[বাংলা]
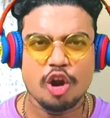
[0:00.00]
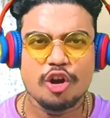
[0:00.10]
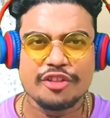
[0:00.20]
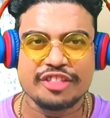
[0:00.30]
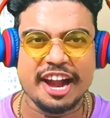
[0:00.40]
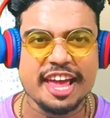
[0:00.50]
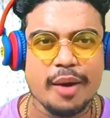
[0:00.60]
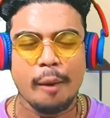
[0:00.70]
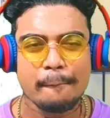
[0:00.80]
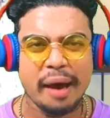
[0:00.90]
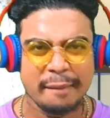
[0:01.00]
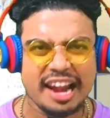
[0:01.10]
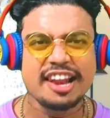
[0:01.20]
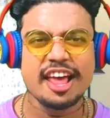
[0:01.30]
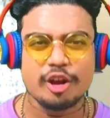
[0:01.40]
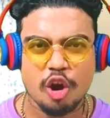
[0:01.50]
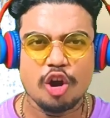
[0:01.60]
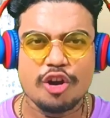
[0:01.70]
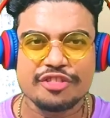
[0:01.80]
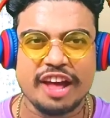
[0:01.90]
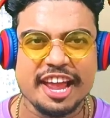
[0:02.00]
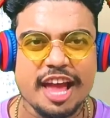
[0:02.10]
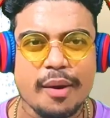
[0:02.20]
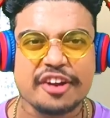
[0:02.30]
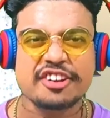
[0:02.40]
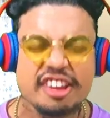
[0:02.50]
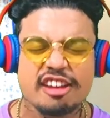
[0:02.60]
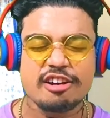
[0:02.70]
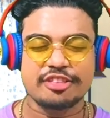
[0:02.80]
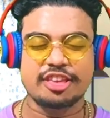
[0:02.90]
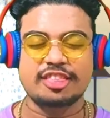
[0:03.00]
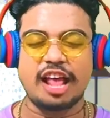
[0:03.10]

ঘন ঘন দাঁড়িয়ে লম্বা মাল্লি ঘন ঘন দাঁড়িয়ে ঠিক হয়েছে